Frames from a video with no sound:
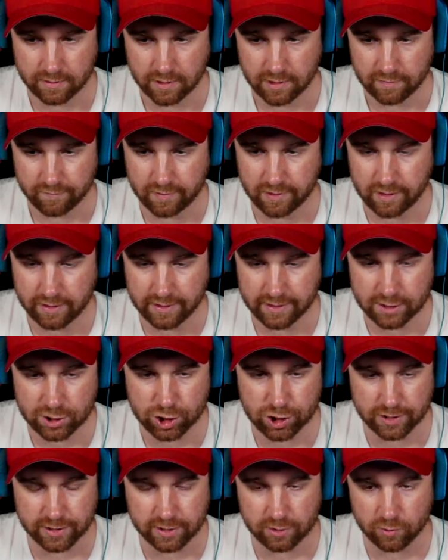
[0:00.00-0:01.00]
War
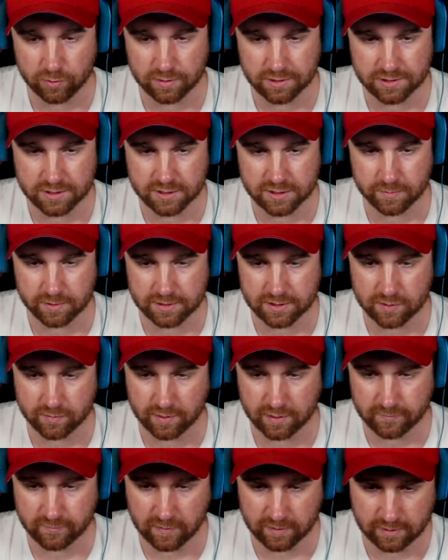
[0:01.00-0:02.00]
actually glücklich, dass wir das
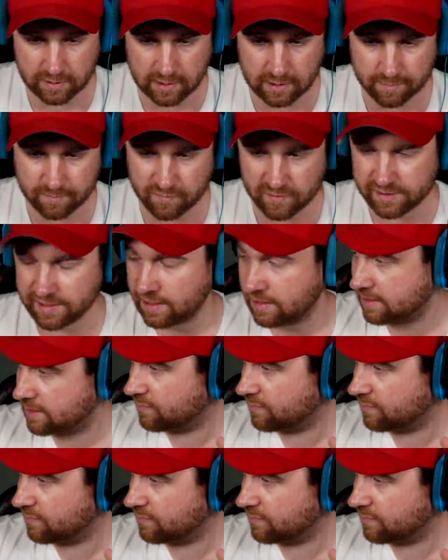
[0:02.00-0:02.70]
gemacht war, haben, weil da sind